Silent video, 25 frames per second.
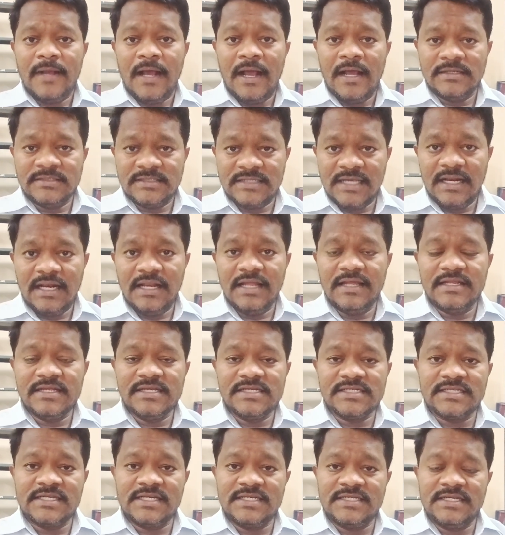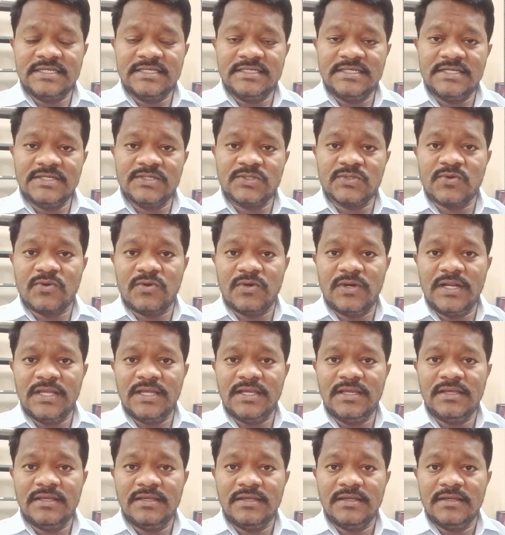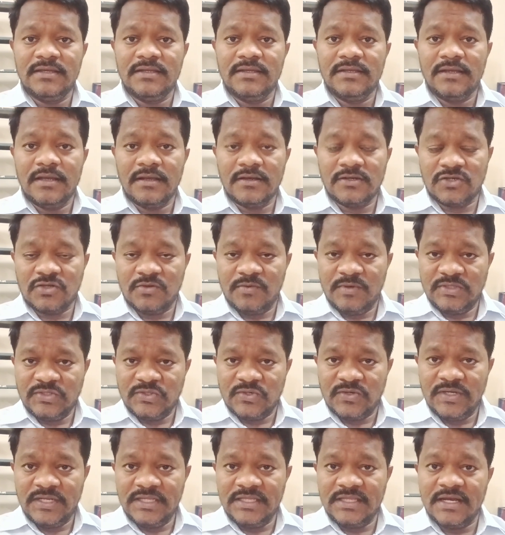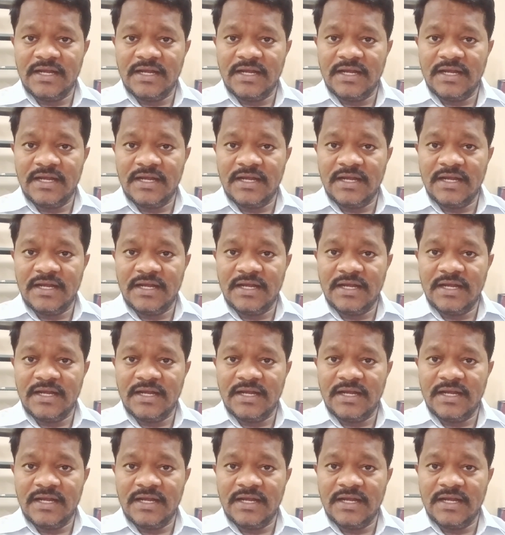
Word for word: యాజ్ ఎర్లీ రిజిస్ట్రేషన్ చేసుకోండి అక్టోబర్ ట్వంటీ